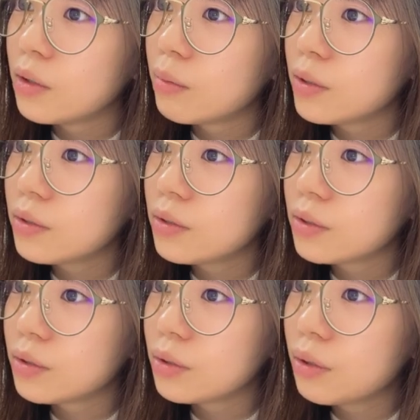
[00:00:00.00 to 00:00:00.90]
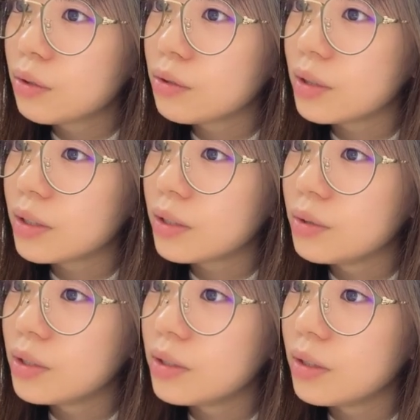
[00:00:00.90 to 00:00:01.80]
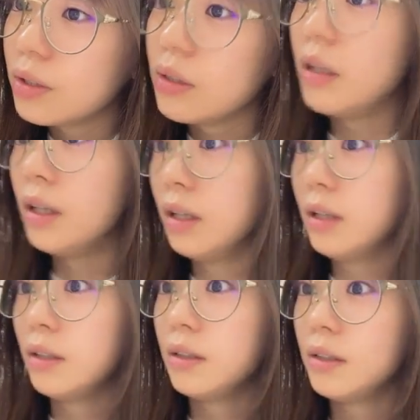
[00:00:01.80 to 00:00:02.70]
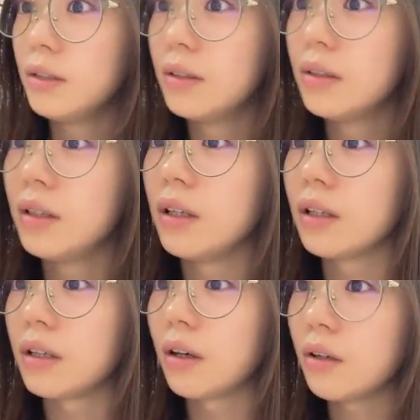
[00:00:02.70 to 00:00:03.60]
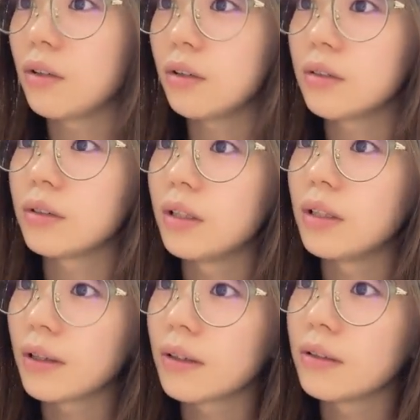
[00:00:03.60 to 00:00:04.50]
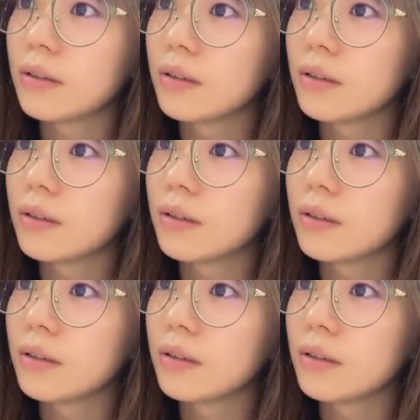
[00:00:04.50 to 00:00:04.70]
トマトジュースに黒胡椒入れたら美味しいってええガハンガハンってならないかな